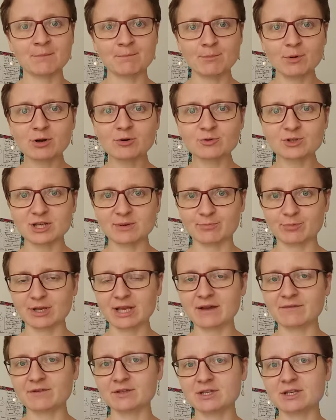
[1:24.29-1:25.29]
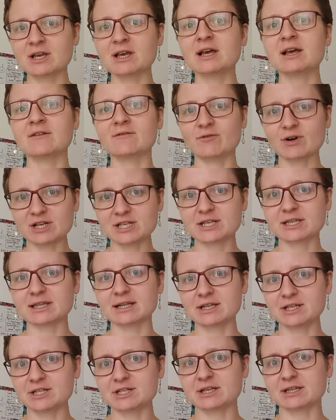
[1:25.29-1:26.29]
mogą się pojawić właśnie na
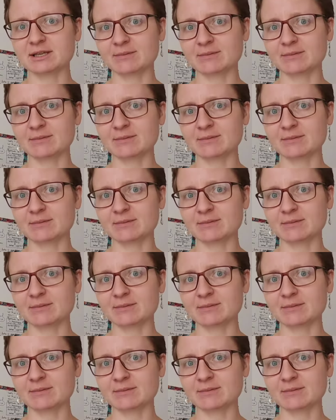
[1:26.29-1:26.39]
liście